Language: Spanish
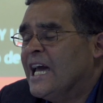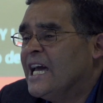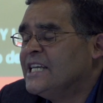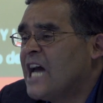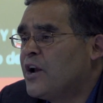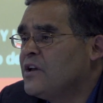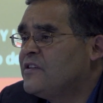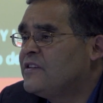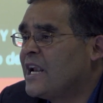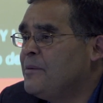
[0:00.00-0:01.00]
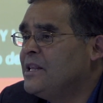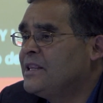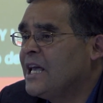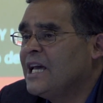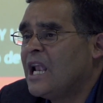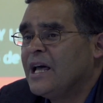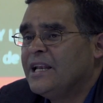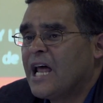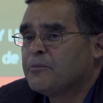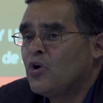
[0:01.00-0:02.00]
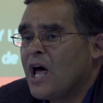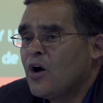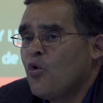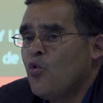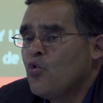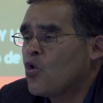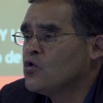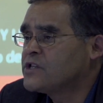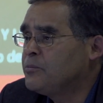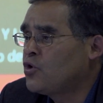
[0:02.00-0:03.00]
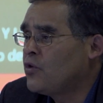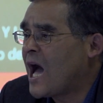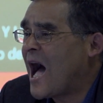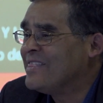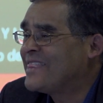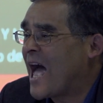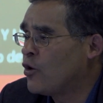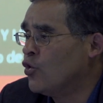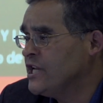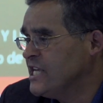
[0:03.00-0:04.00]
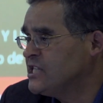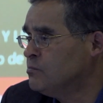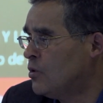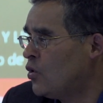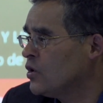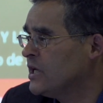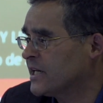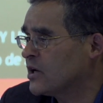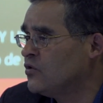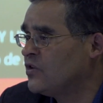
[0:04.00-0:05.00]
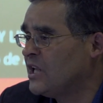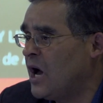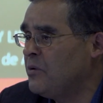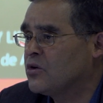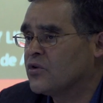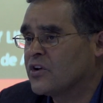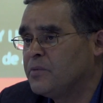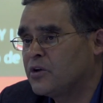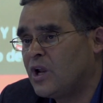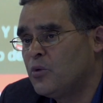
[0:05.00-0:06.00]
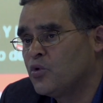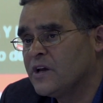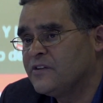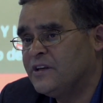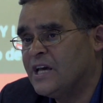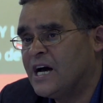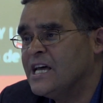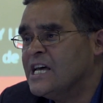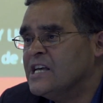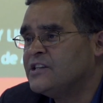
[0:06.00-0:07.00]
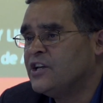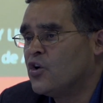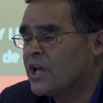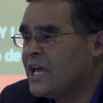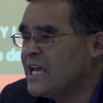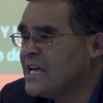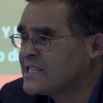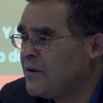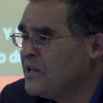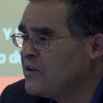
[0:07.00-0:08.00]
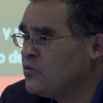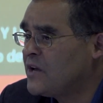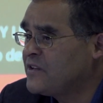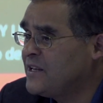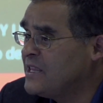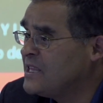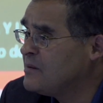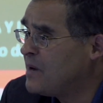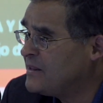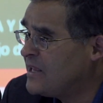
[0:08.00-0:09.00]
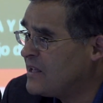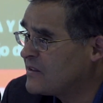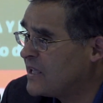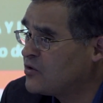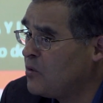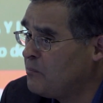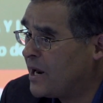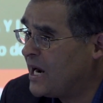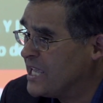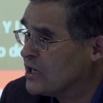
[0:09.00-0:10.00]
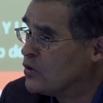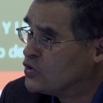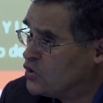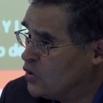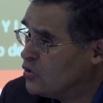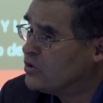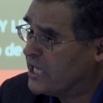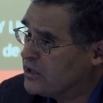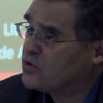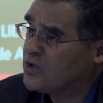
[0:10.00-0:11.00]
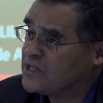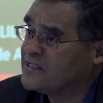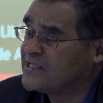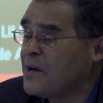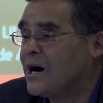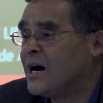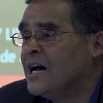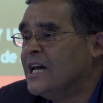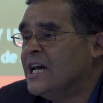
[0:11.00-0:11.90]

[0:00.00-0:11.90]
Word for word: eh, ya no necesariamente enarbolan un concepto de antagonismo irreconciliable con respecto a la burguesía, sino que establecen una serie de demandas que son para la inclusión dentro del sistema.